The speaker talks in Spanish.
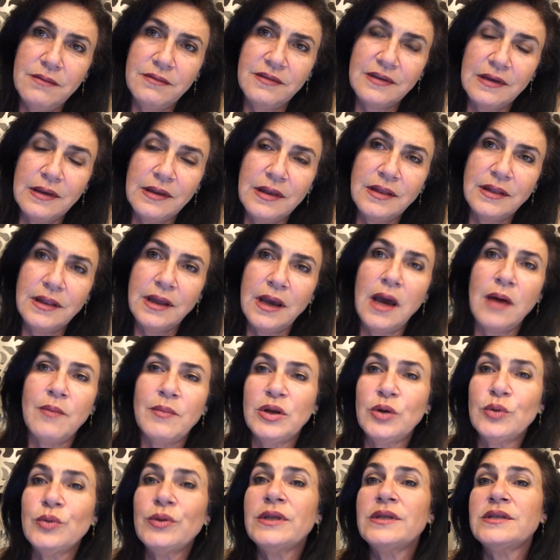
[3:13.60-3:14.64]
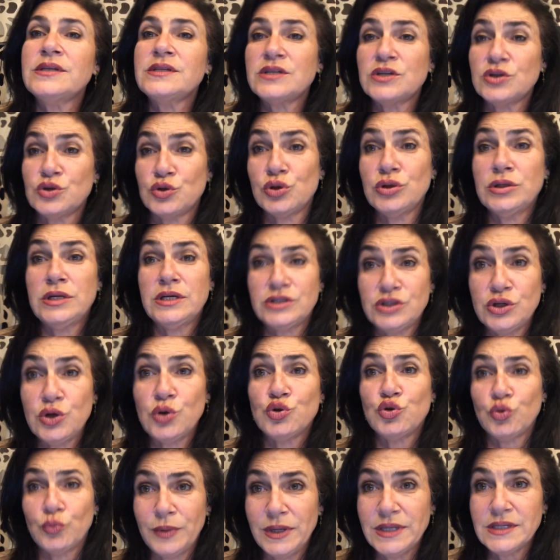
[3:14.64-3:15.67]
CDT a menos de
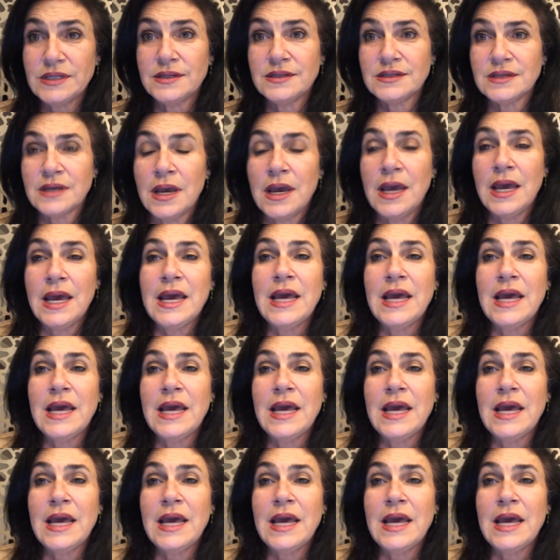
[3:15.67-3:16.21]
18 meses.